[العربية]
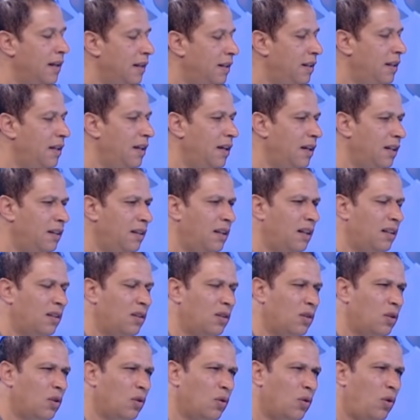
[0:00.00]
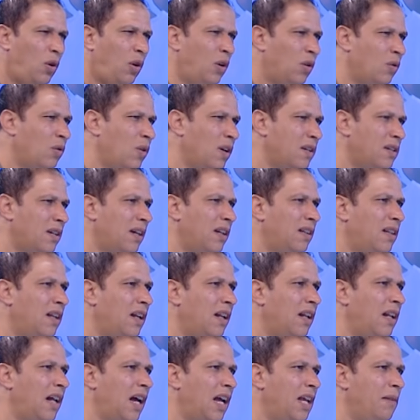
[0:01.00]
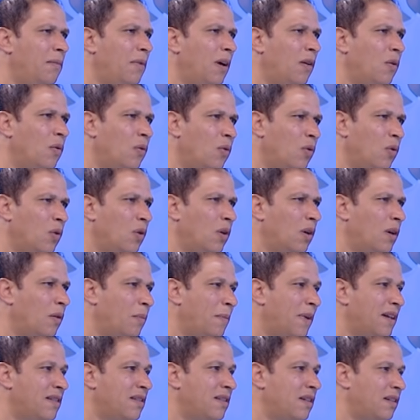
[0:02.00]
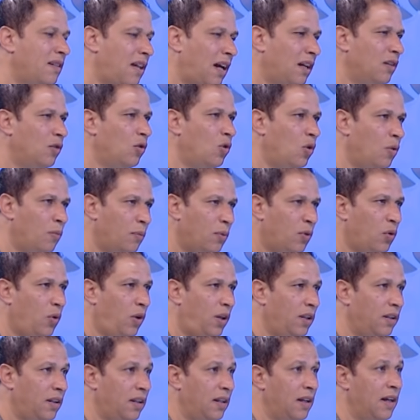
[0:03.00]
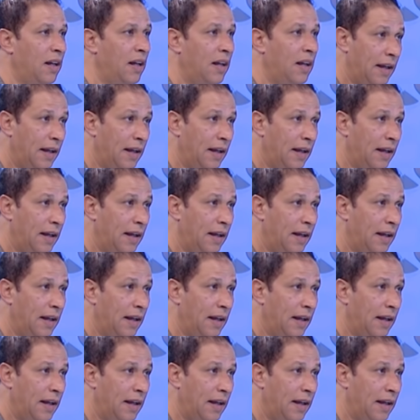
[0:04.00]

دي ادت روح كويسه جدا للعيبه وبست عندهم روح ان